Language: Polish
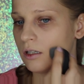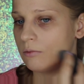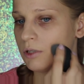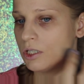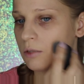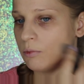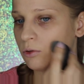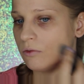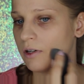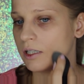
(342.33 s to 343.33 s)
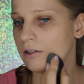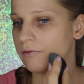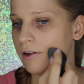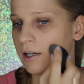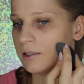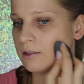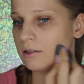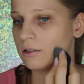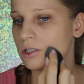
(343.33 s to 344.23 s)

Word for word: bierzcie pod uwagę fakt,